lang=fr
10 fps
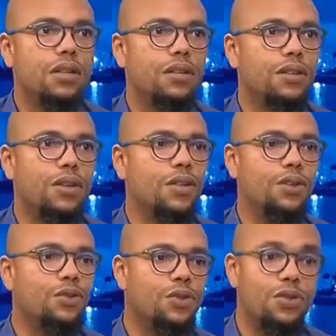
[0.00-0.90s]
Non,
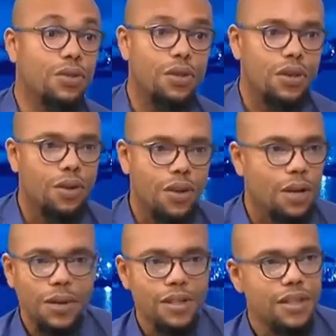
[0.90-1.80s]
non, juste euh, on a
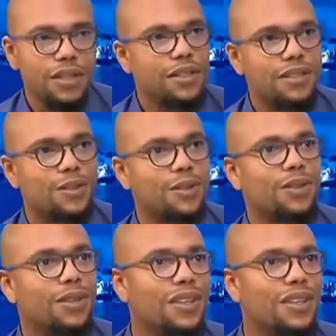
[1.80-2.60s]
pris cette décision.